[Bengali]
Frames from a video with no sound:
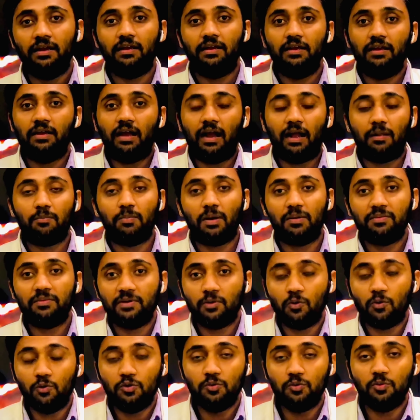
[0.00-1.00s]
এ
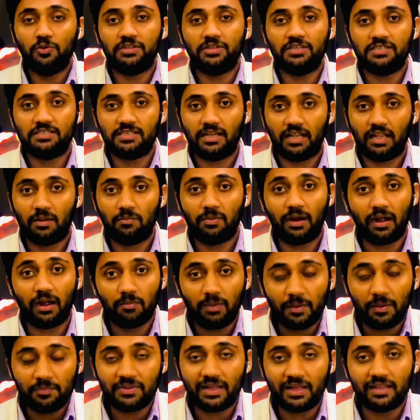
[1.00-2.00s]
আরবাবের অনুমতি ছাড়া বা
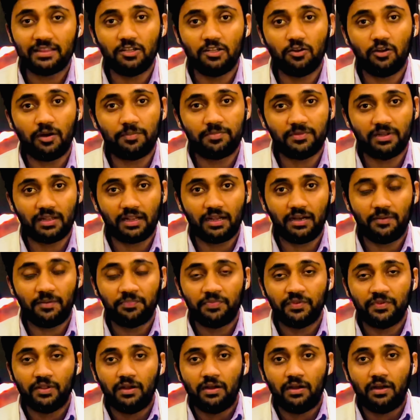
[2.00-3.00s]
আরবাব না দিলেও আপনারা
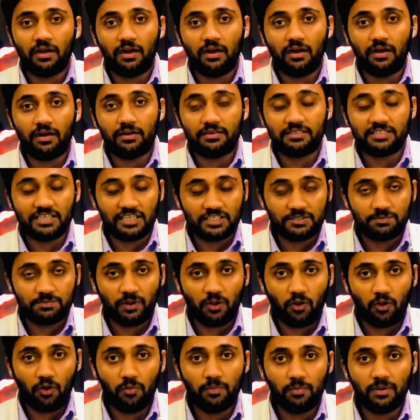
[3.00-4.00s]

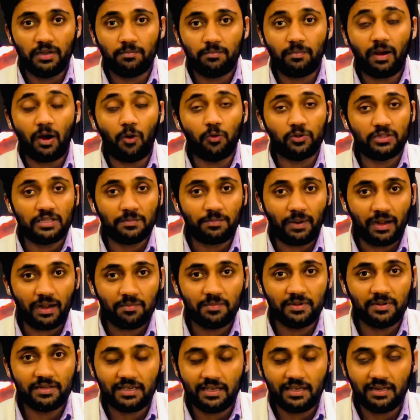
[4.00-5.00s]
ট্রান্সফার হবেন বা হতে
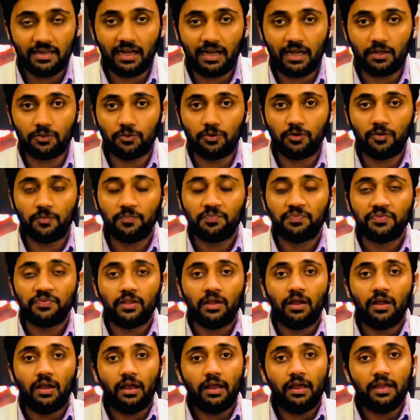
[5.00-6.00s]
পারবেন কি না আদৌ
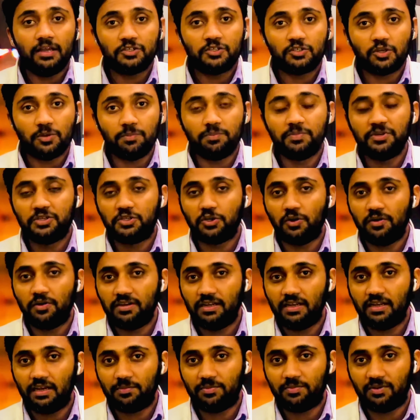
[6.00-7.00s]
এইসব বিষয়
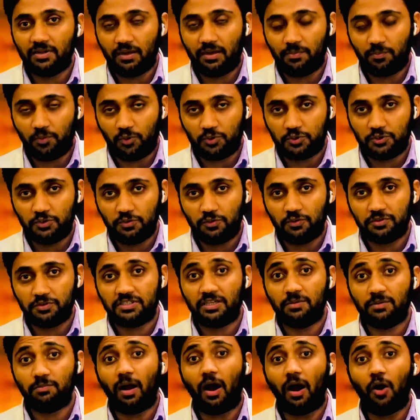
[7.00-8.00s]
নিয়ে আপনারা প্রশ্ন
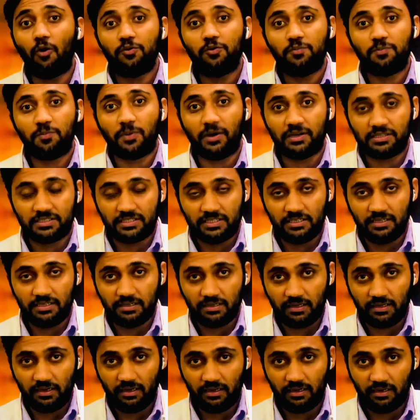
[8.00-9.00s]
করছেন বা আউটপাসের
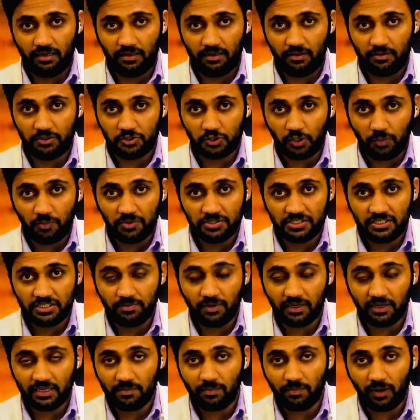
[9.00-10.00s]

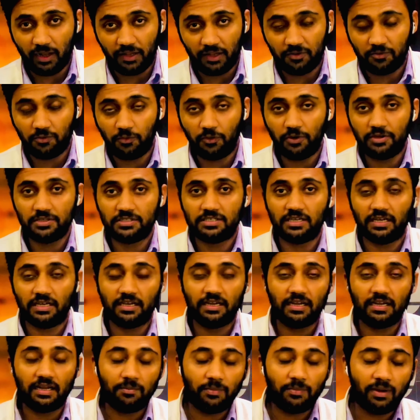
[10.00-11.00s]
সময়সীমা কি বাড়ানো হয়েছে
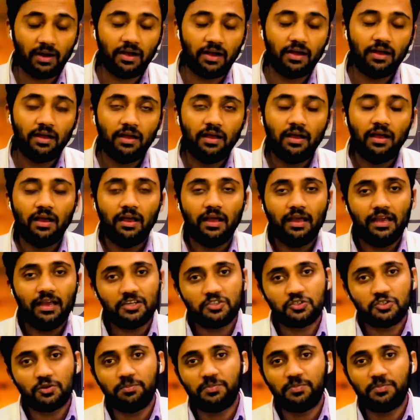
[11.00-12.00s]
কিনা বা এইসব